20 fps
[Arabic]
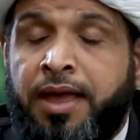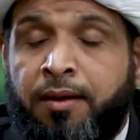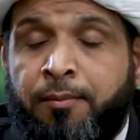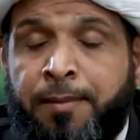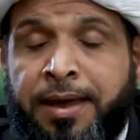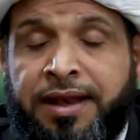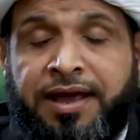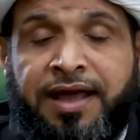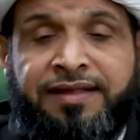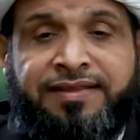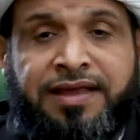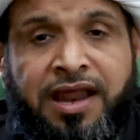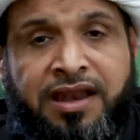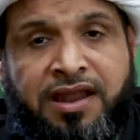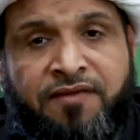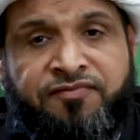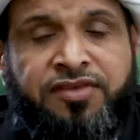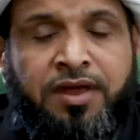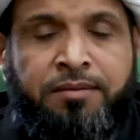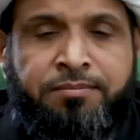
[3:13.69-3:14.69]
من قتل
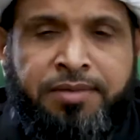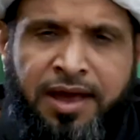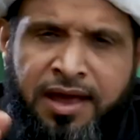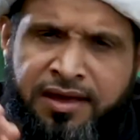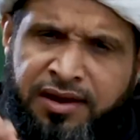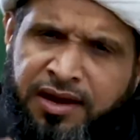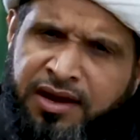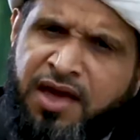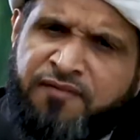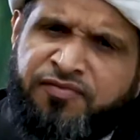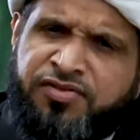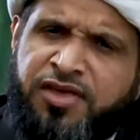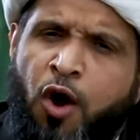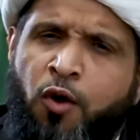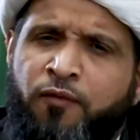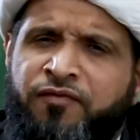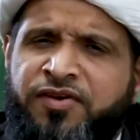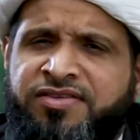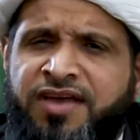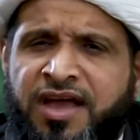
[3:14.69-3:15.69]
نفسا بغير نفس
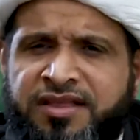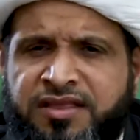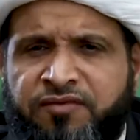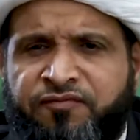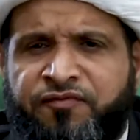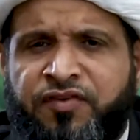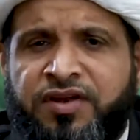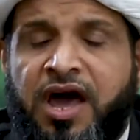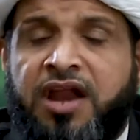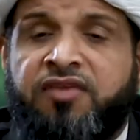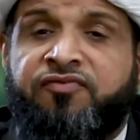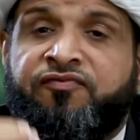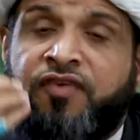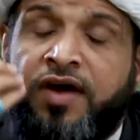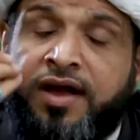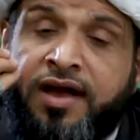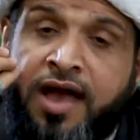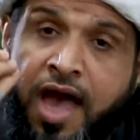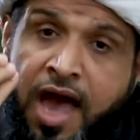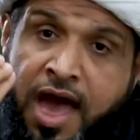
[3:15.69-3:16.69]
أو فساد في الأرض
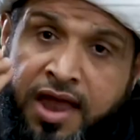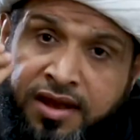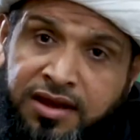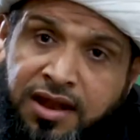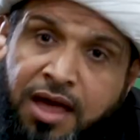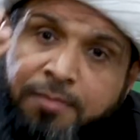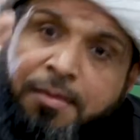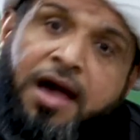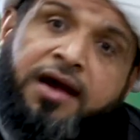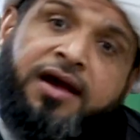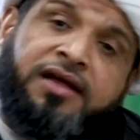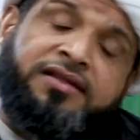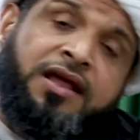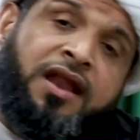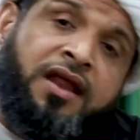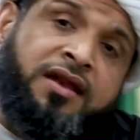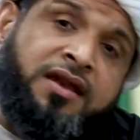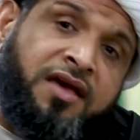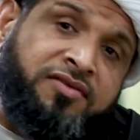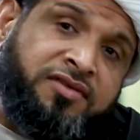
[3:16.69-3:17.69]
فكأنما
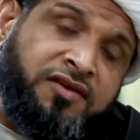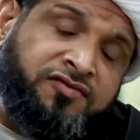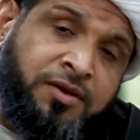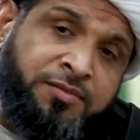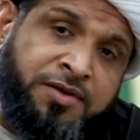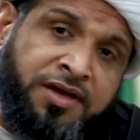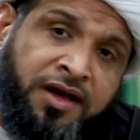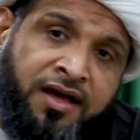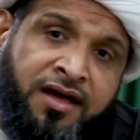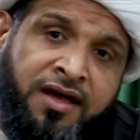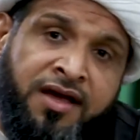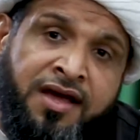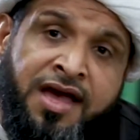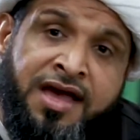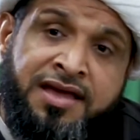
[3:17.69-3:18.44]
قتل الناس جميعا